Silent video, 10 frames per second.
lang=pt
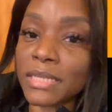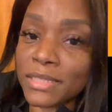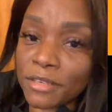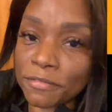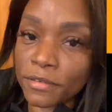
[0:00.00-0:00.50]

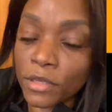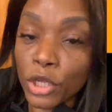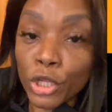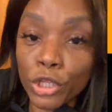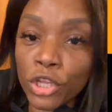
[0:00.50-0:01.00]
tive
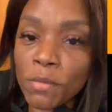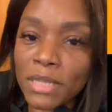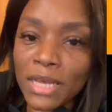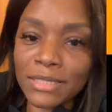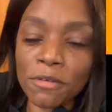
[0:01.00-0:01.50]
nenhuma
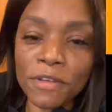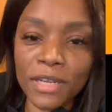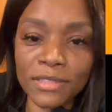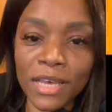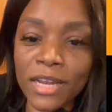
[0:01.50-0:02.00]
ligação
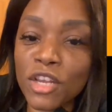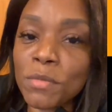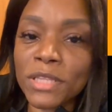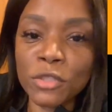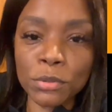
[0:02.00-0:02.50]
financeira,
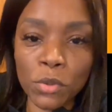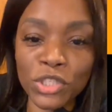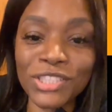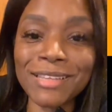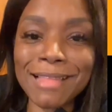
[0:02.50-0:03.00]
nenhuma das
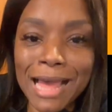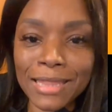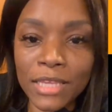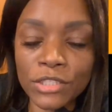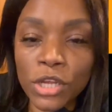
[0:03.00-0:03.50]
pessoas
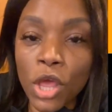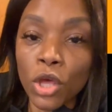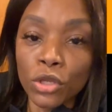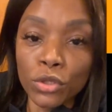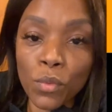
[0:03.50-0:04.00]
citadas
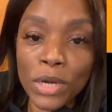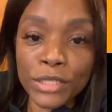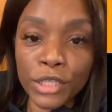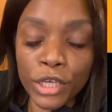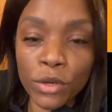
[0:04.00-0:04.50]
no
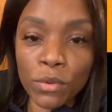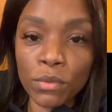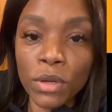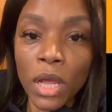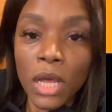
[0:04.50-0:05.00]

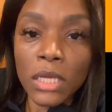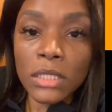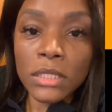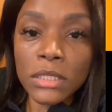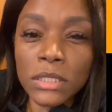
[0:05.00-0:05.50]
artigo
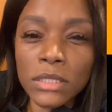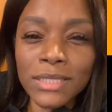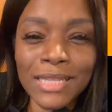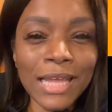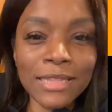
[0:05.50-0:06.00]

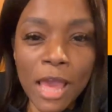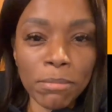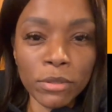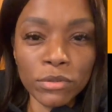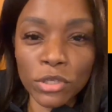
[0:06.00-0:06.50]
uh, da
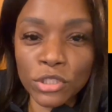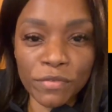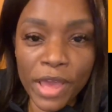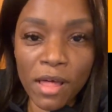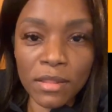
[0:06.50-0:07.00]
DW Deutsche
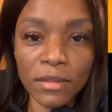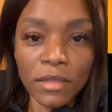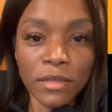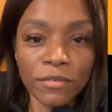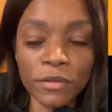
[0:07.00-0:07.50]
Welle,
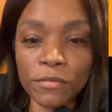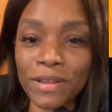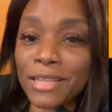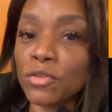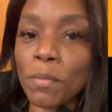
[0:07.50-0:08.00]
eh,
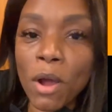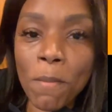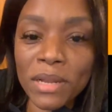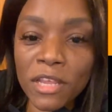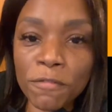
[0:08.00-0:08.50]
falando do
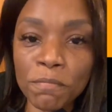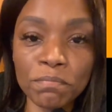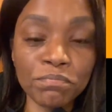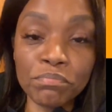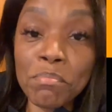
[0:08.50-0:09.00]
Banco Banif,
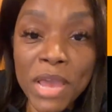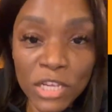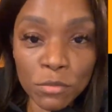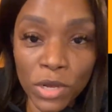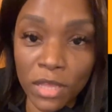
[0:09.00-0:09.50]

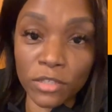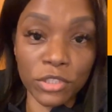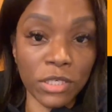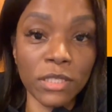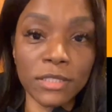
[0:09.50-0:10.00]
mesmo
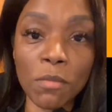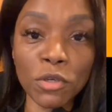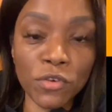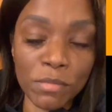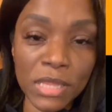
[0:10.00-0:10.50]
aqueles que são
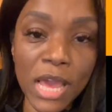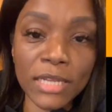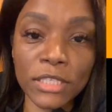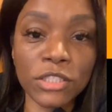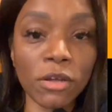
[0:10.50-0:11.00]
meus
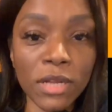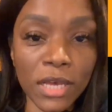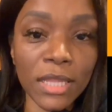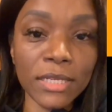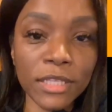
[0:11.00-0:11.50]
familiares e que estão
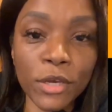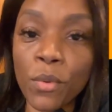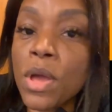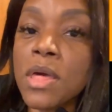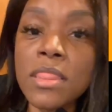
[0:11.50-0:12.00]
naquele
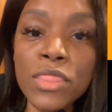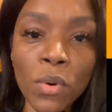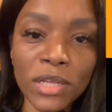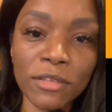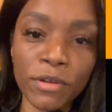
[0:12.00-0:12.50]
artigo,
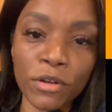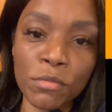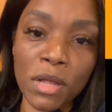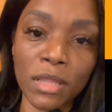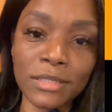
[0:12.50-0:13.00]
nunca tiveram
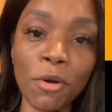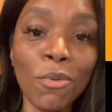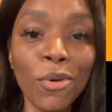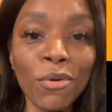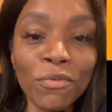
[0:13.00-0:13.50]
nenhuma relação
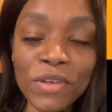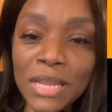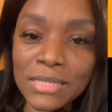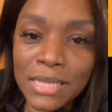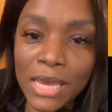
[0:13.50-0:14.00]

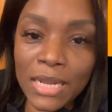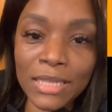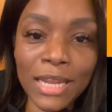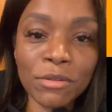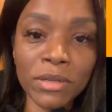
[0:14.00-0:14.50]
financeira,
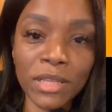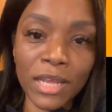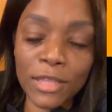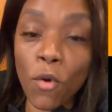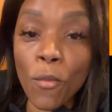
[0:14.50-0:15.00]
direta ou
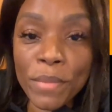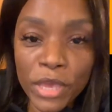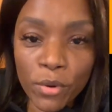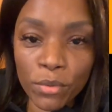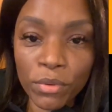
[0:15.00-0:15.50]
indireta,
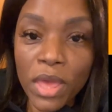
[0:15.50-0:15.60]
comigo.